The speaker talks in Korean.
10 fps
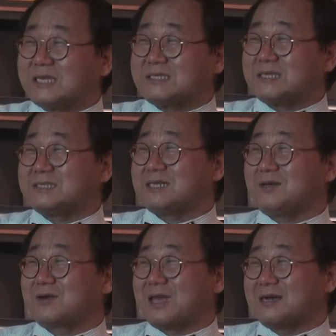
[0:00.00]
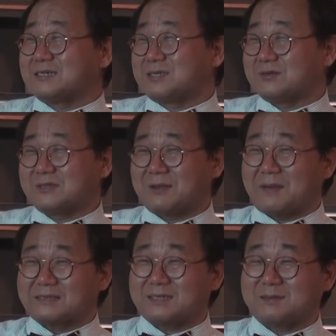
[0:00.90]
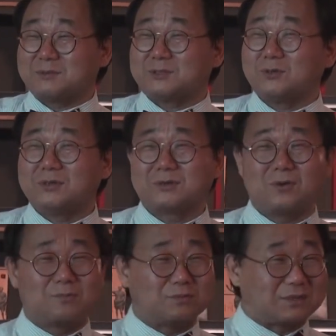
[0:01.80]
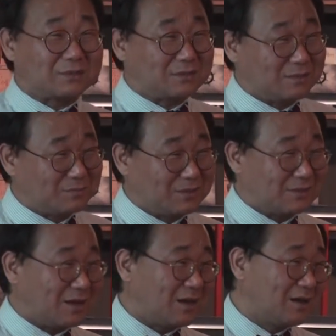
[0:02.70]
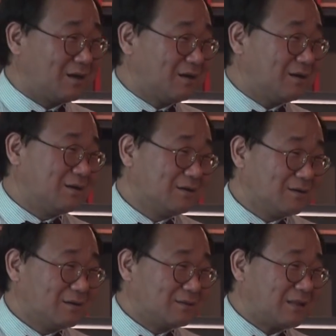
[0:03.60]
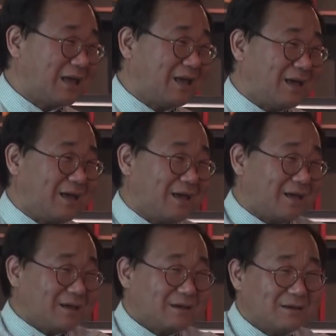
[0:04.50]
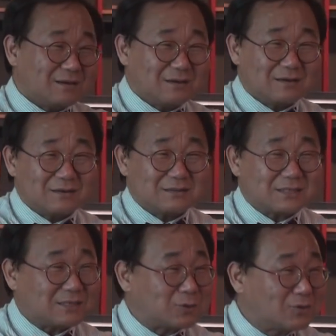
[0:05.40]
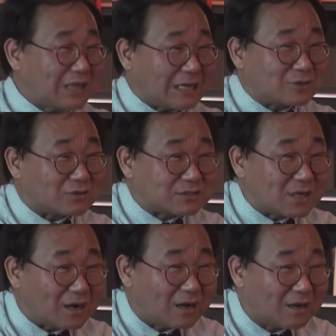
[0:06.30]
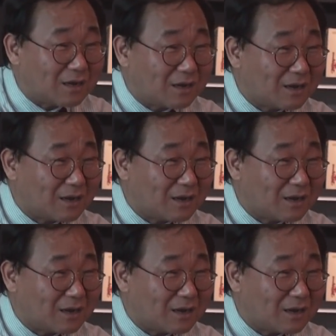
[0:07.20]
구체적인 진로 계획을 세우는데 박사님의 조언을 꼭 부탁드립니다. 네. 제가 조언 다 줬죠?